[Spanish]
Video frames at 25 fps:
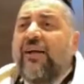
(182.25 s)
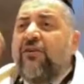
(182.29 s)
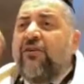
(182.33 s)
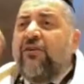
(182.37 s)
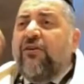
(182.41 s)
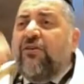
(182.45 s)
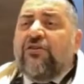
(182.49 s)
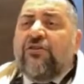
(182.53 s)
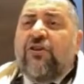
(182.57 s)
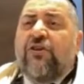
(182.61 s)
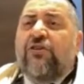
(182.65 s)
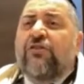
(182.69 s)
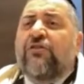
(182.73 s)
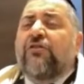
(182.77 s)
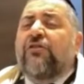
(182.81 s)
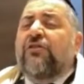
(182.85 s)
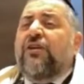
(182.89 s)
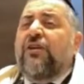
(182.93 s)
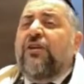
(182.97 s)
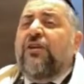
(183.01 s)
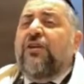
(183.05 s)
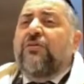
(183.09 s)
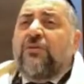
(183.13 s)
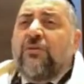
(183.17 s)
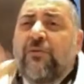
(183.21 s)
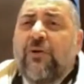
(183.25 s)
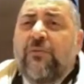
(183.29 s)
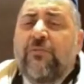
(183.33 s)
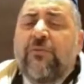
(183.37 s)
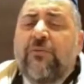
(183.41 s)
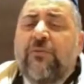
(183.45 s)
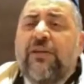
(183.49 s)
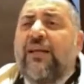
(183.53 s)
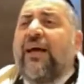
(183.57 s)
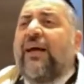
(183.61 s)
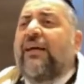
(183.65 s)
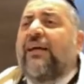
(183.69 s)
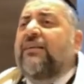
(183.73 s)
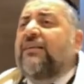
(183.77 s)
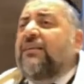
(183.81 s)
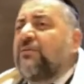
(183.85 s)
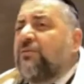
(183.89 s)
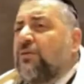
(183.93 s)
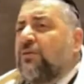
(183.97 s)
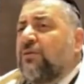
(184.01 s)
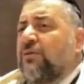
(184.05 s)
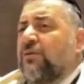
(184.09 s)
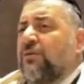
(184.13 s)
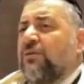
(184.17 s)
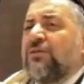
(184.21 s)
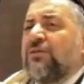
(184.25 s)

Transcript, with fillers: A nosotros, a nuestros familiares, a